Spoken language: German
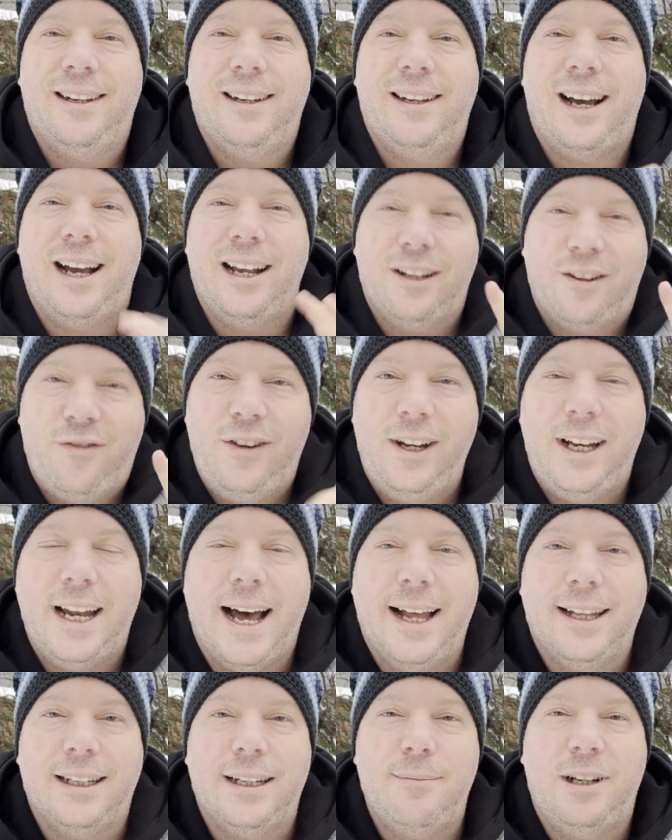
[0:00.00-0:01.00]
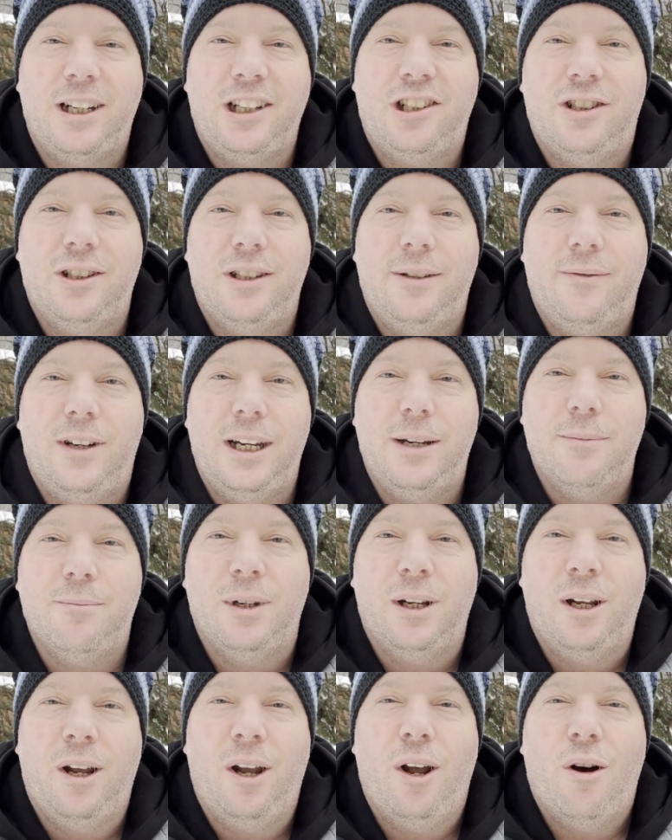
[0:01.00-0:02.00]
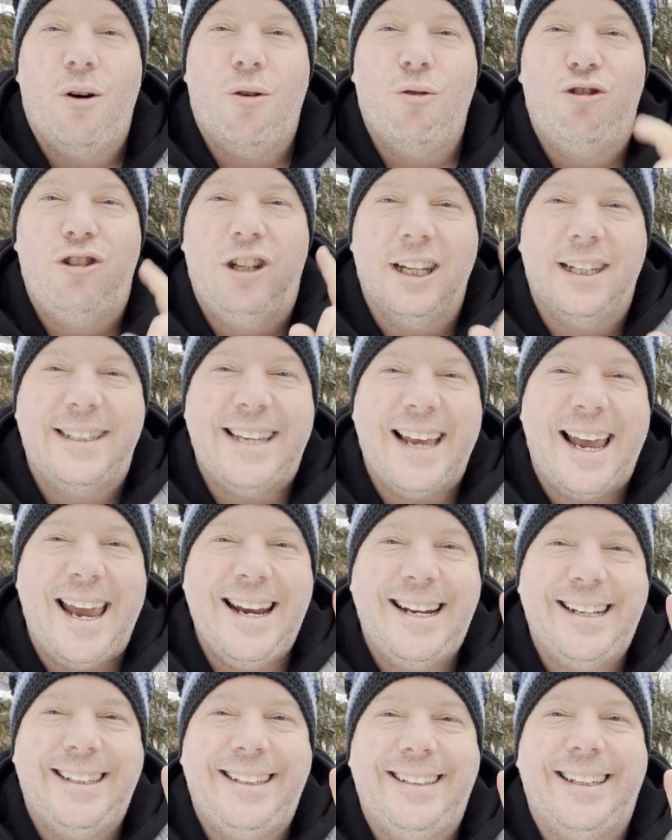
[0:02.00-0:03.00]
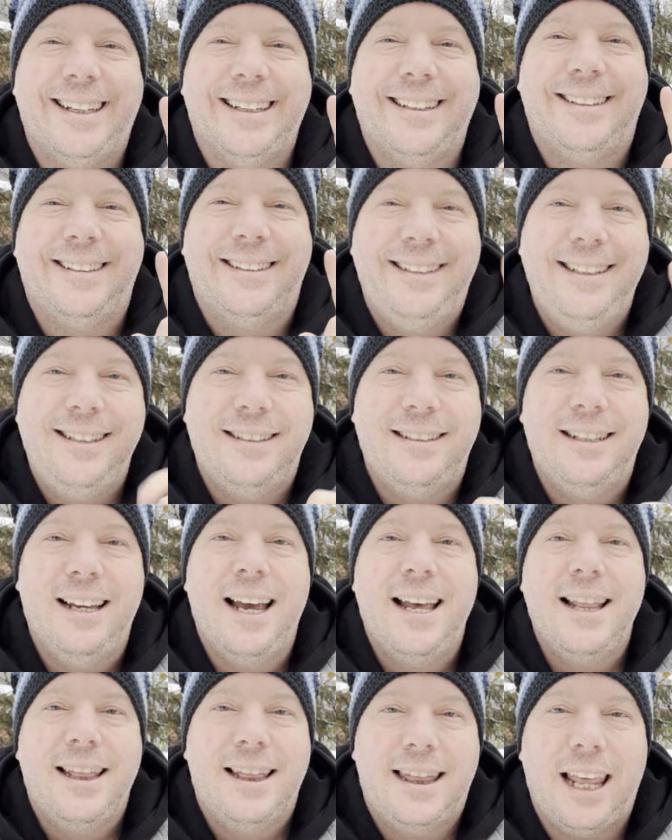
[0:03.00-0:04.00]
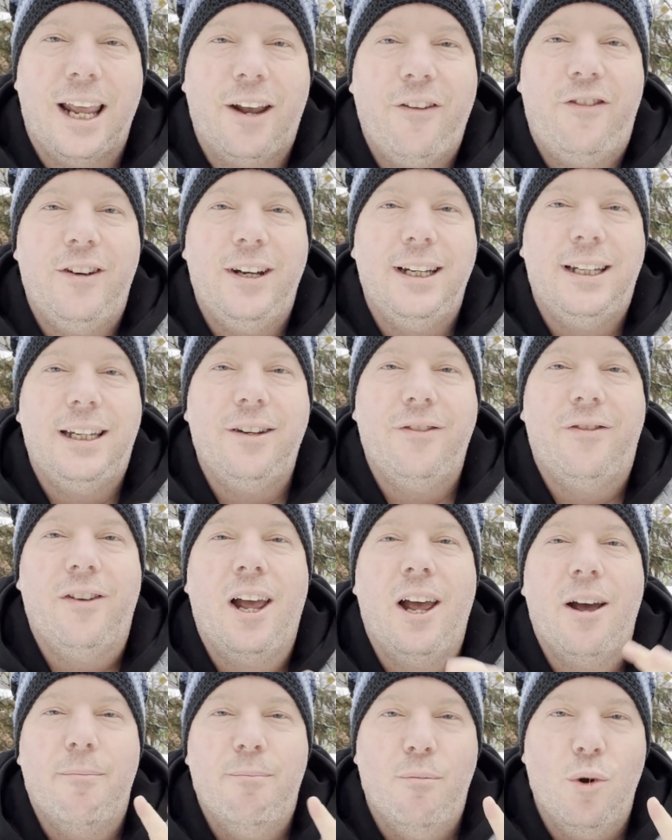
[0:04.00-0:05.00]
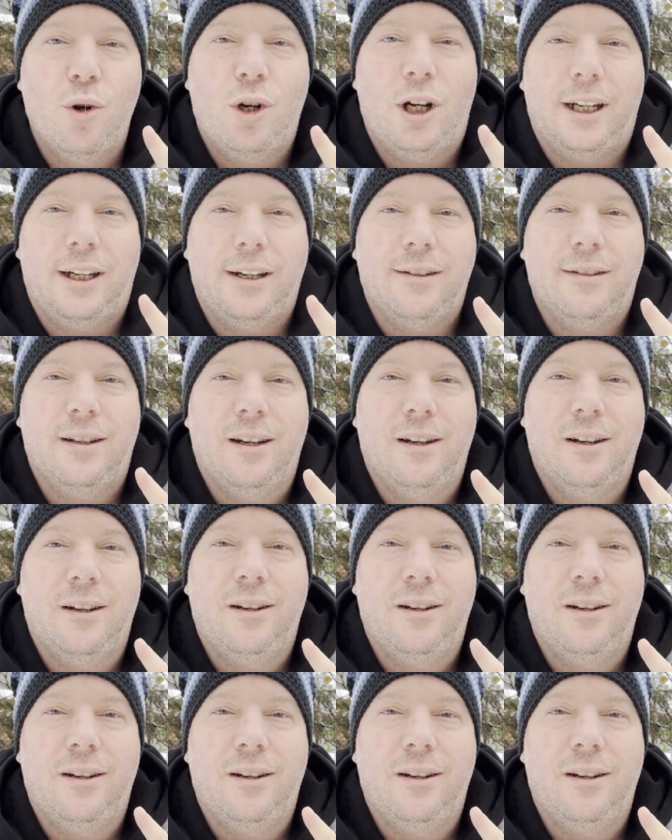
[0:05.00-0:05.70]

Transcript: als viele andere Menschen im Leben und dir zeigt, dass dies definitiv möglich ist.